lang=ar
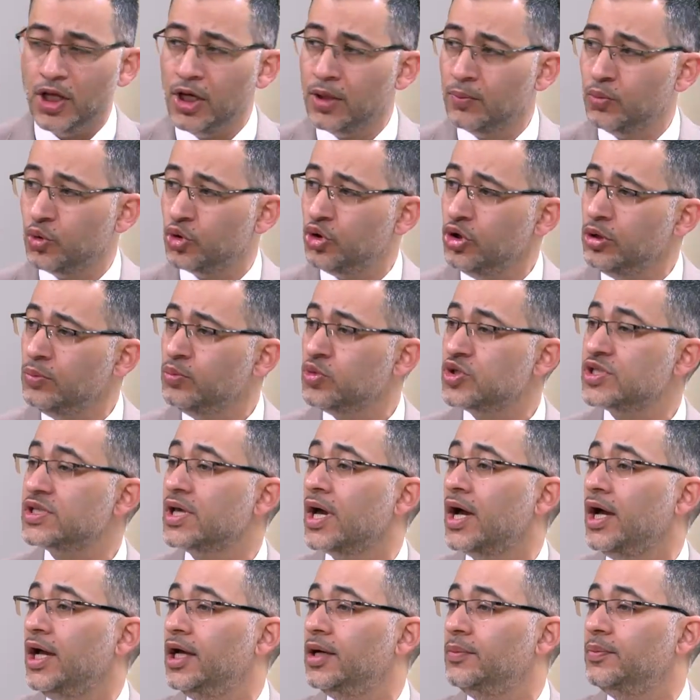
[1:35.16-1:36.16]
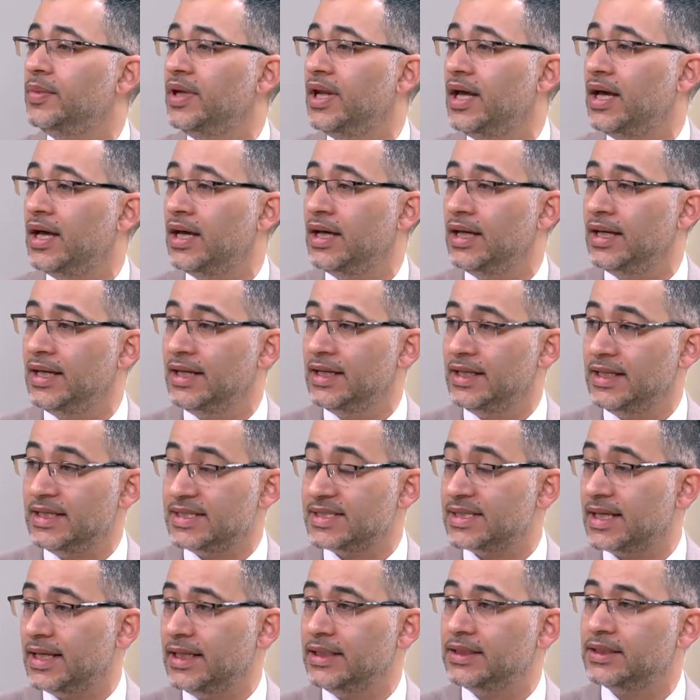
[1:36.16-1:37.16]
بكون مصاحب ل
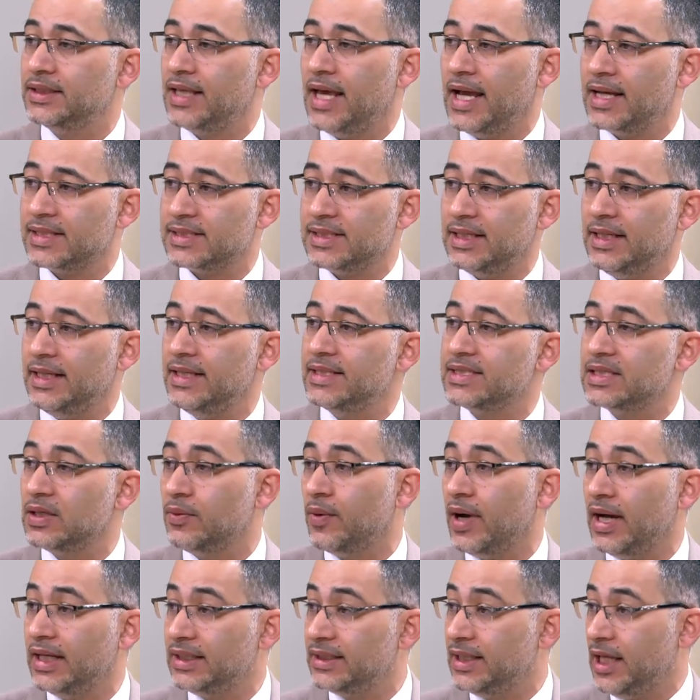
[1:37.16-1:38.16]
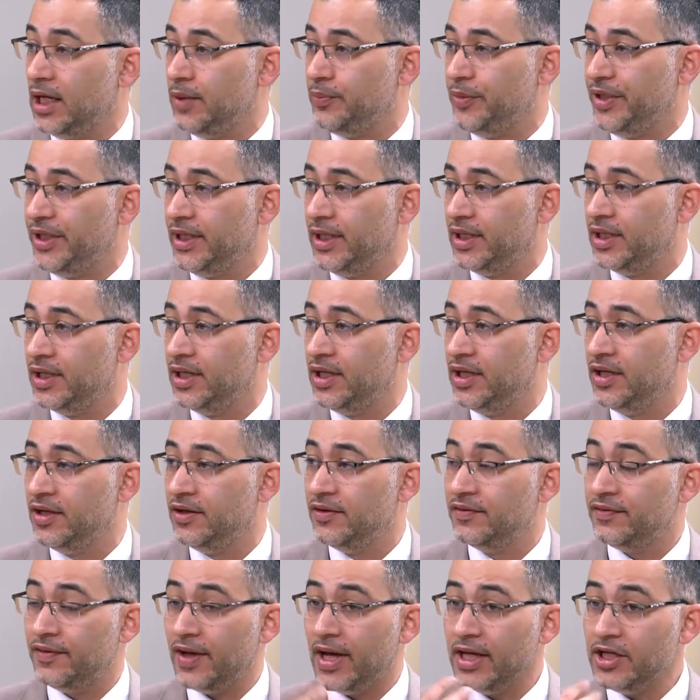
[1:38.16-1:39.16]
سكن تاجز اللي هي زوائد لحميه
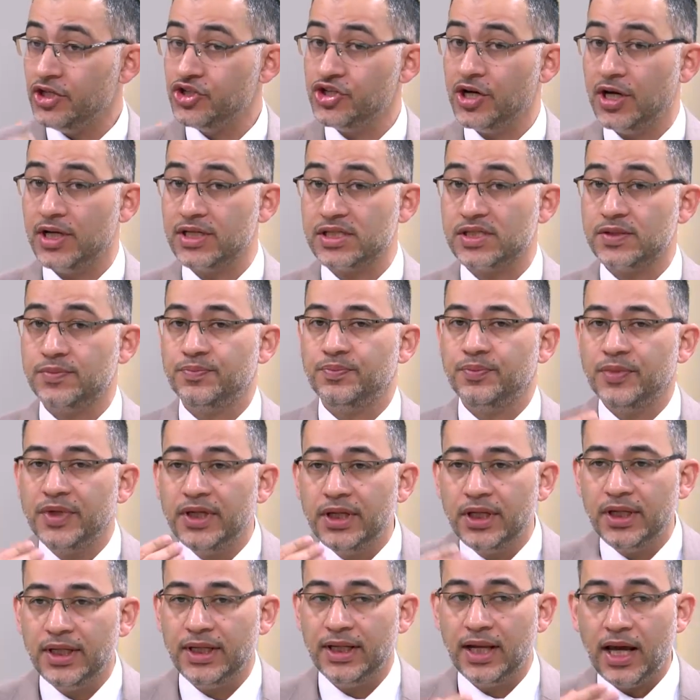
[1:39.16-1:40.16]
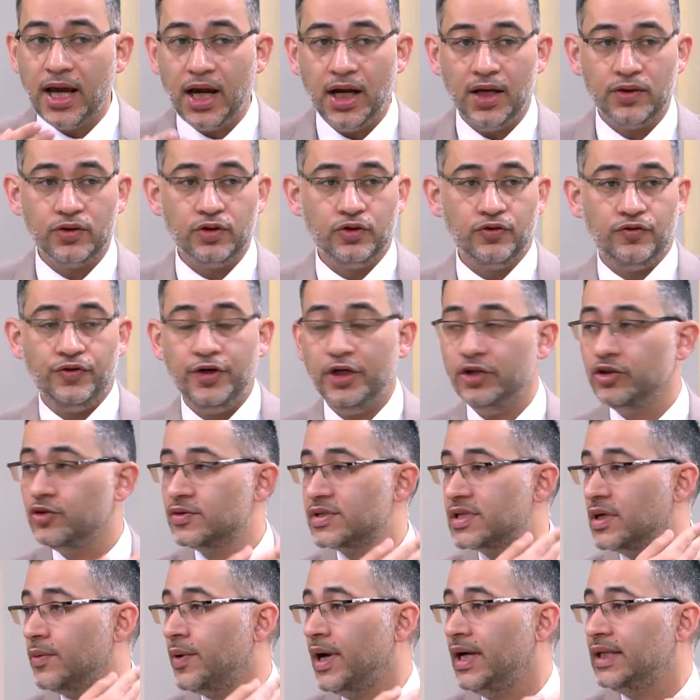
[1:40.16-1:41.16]
فاي شخص بيلاحظ انه في عنده
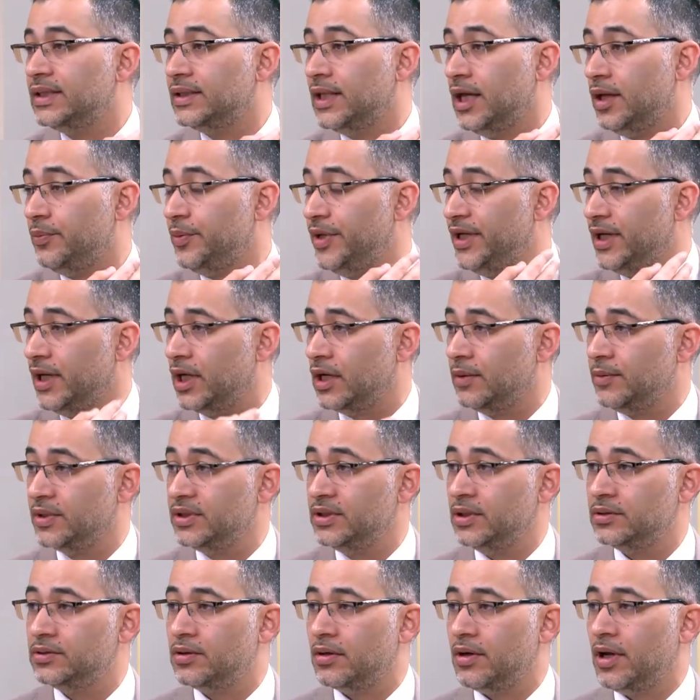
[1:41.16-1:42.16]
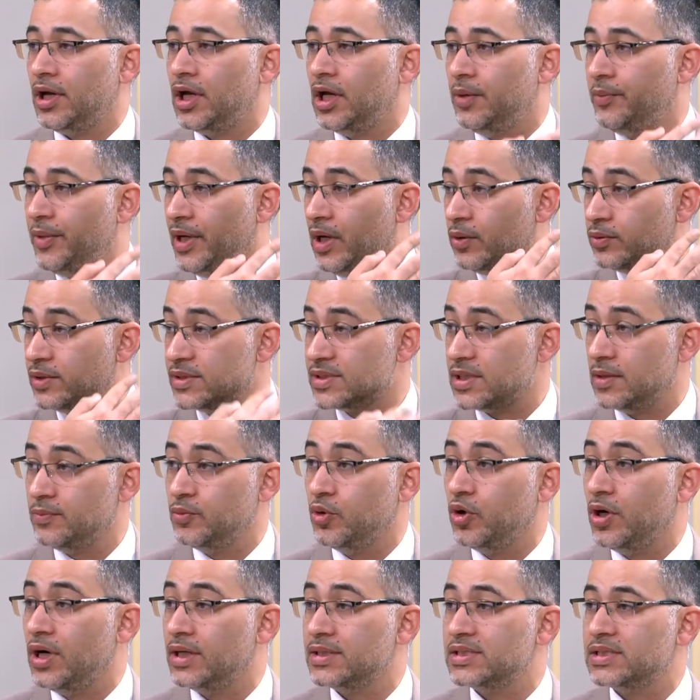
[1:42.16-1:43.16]
زوائد لحميه على منطقه الرقبه او
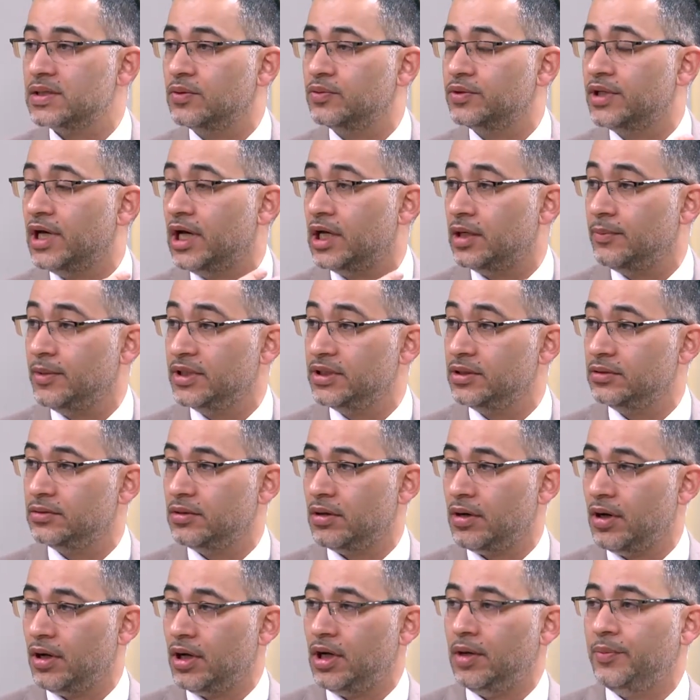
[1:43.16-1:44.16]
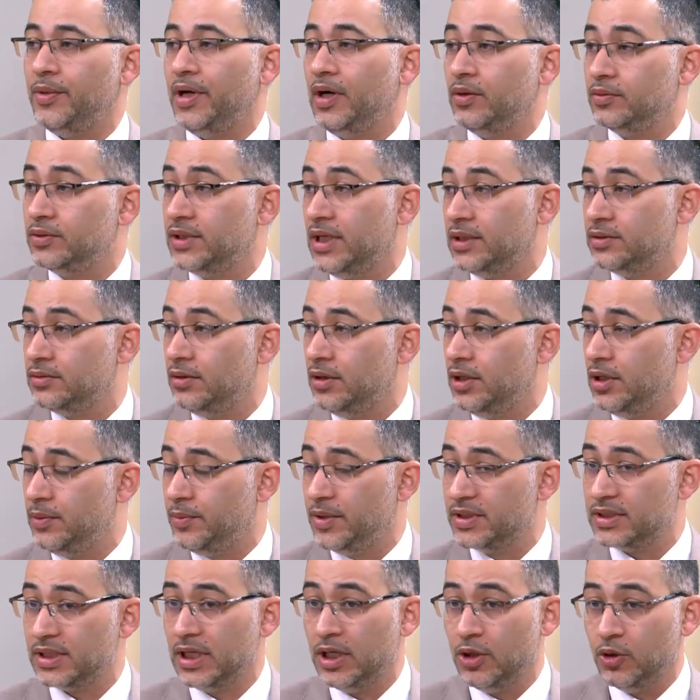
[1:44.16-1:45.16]
تصبغات سوداء على منطقه الرقبه او تحت
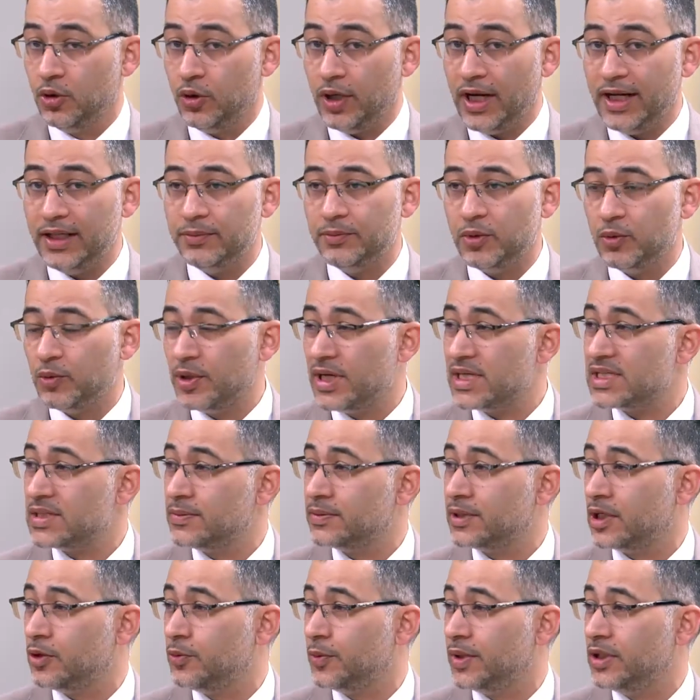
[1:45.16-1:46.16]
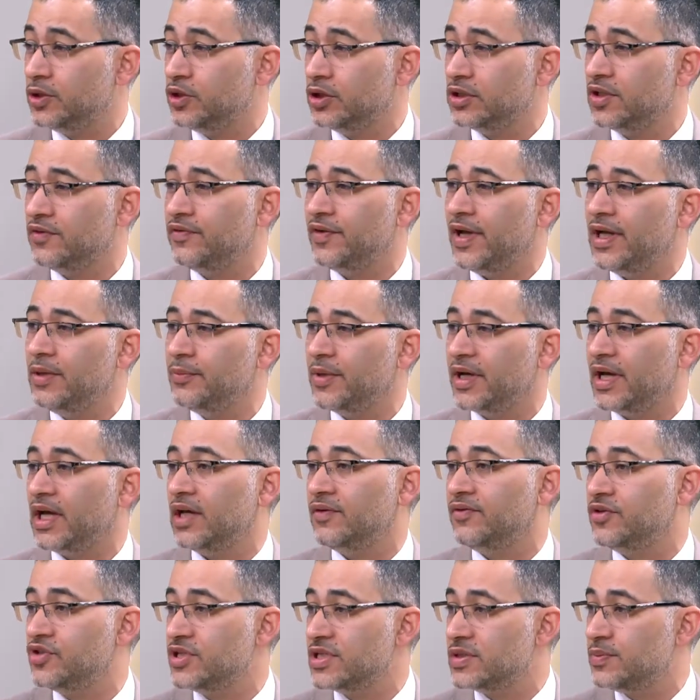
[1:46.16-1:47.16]
الابط وهي بالمناسبه ترى ممكن تحدث في اي مكان
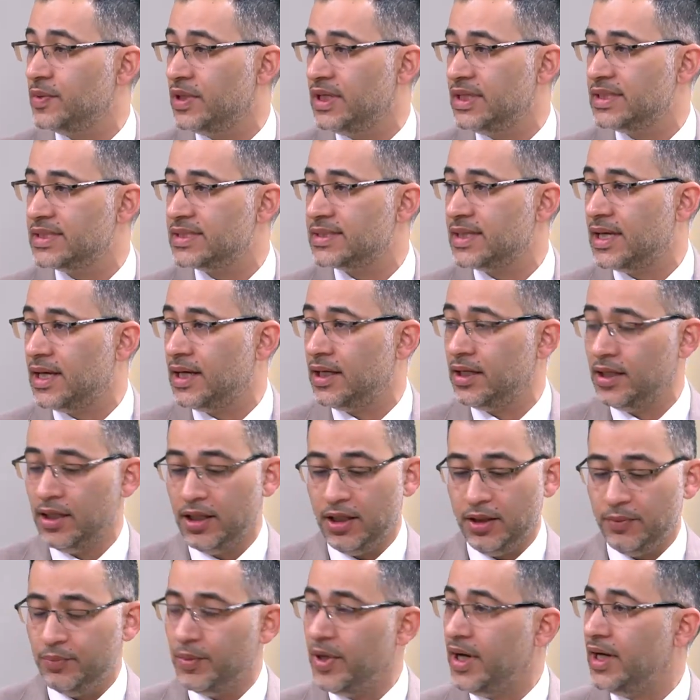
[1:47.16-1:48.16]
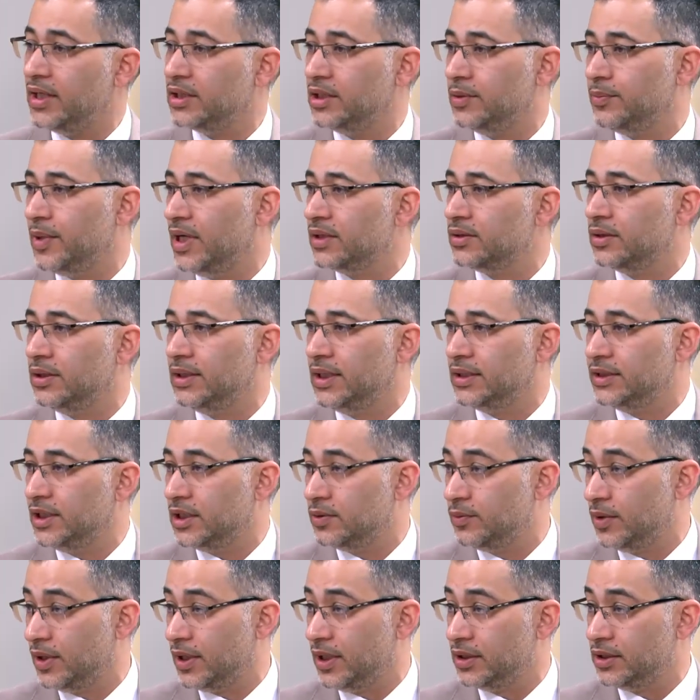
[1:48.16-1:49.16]
في جسم الانسان ما عدا باطن اليدين
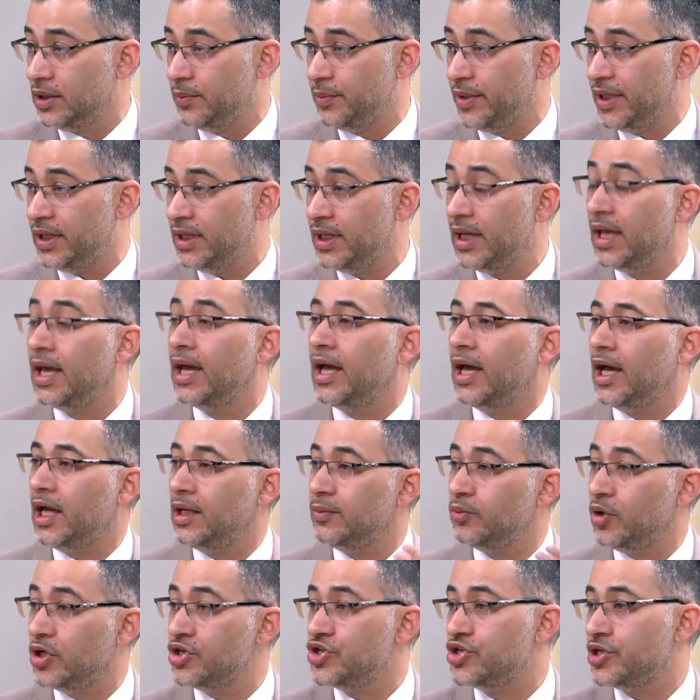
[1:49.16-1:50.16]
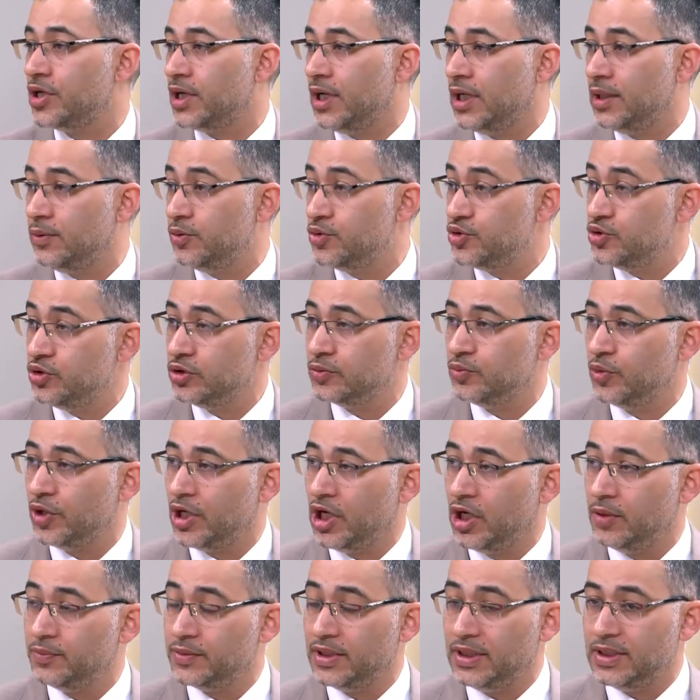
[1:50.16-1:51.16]
والقدمين هاي مؤشر على وجود
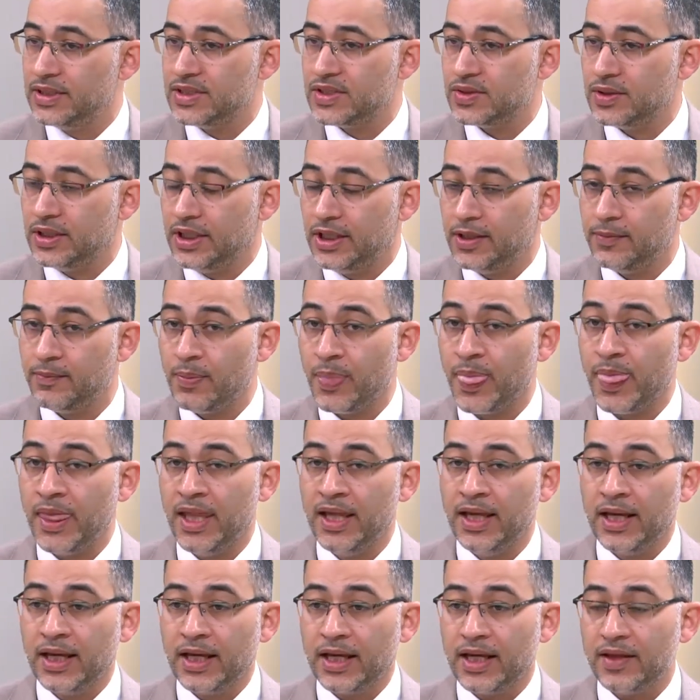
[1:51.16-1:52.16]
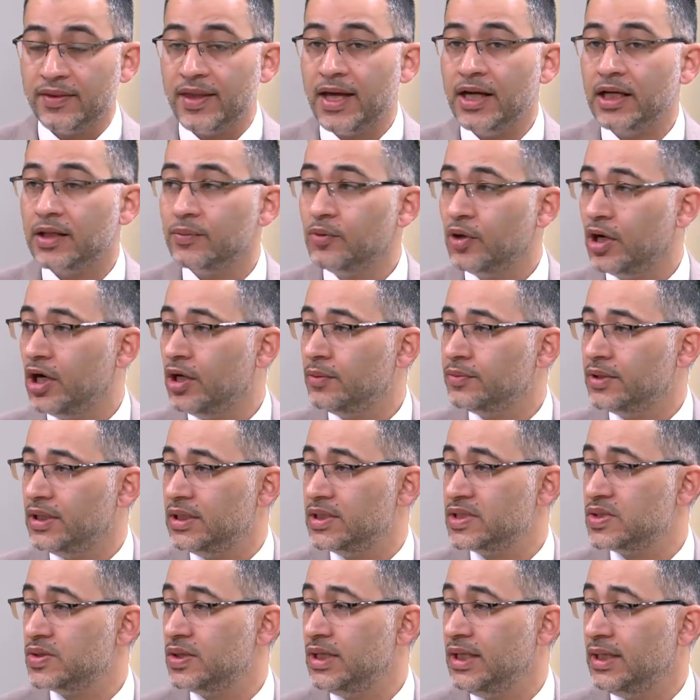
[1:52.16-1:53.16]
مقاومه الانسولين نعم كذلك مقاومه
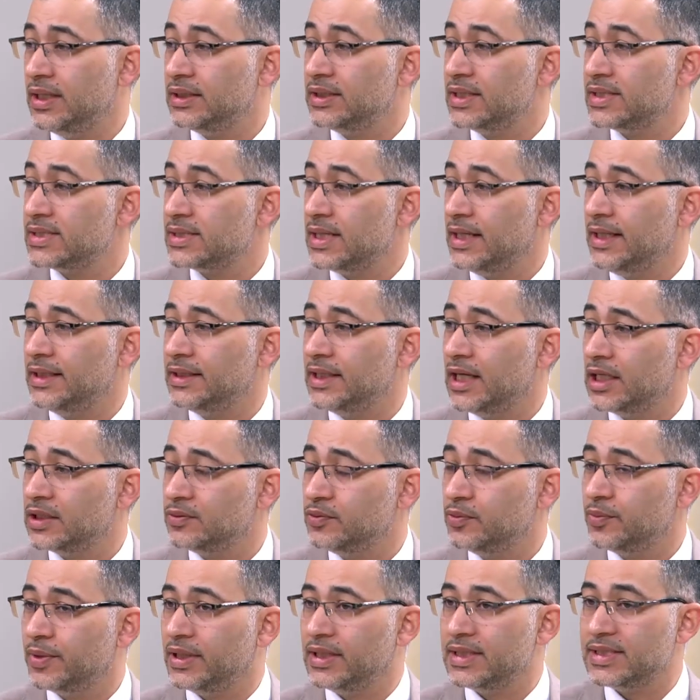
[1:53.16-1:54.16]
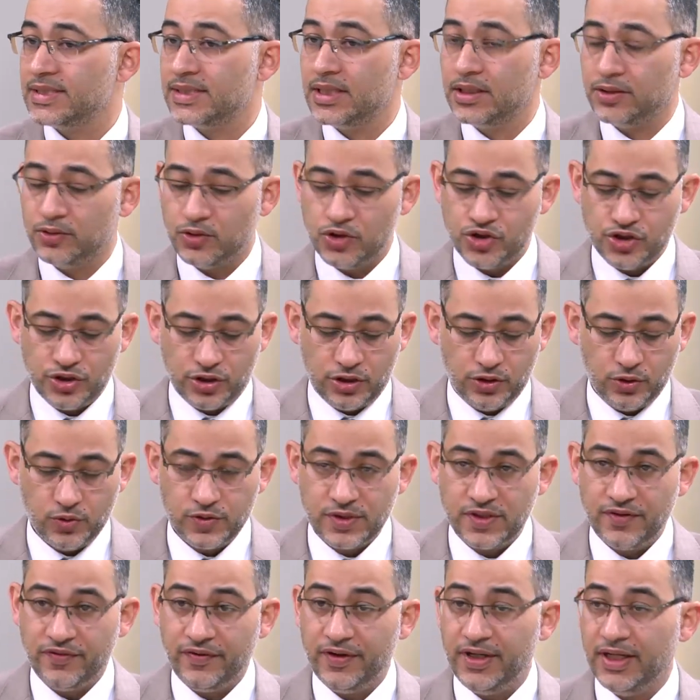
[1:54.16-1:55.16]
الانسولين لدى السيدات ممكن الست تشعر انه
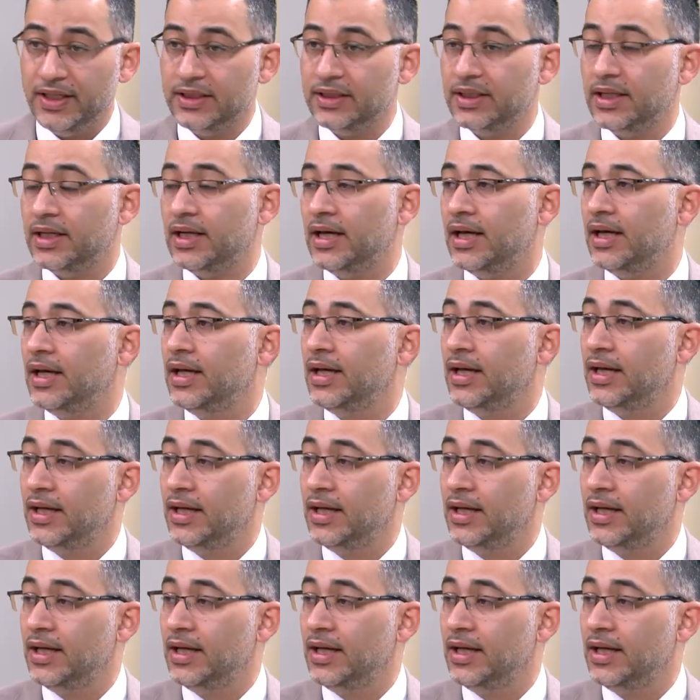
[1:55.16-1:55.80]
في عندنا